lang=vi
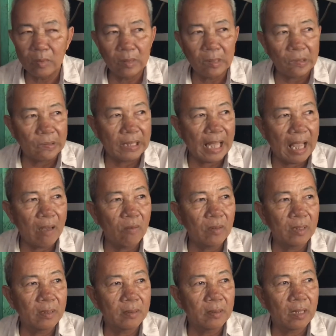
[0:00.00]
nồi cháo
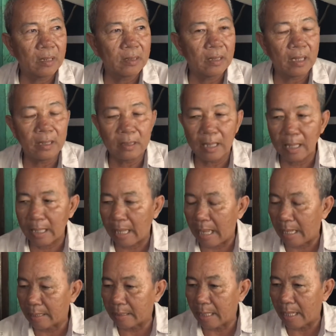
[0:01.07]
rồi cho người ta nhắc
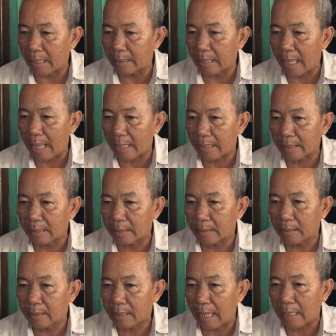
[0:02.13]
hàng về người ta ăn ăn
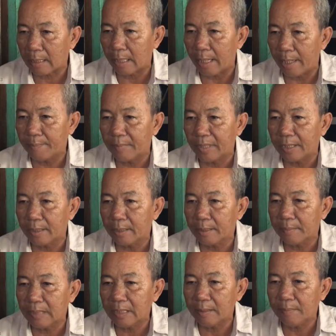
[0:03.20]
sửa sản liệm rồi
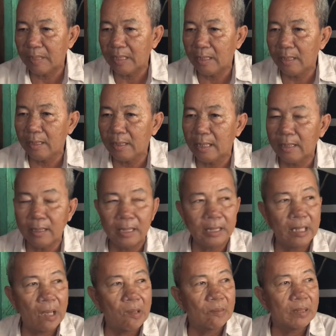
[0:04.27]
mới mới tính đi
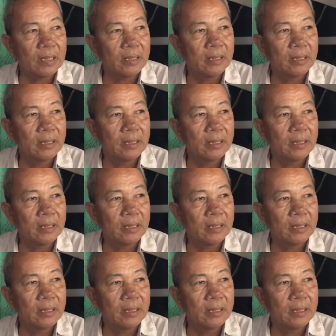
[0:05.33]
trơn á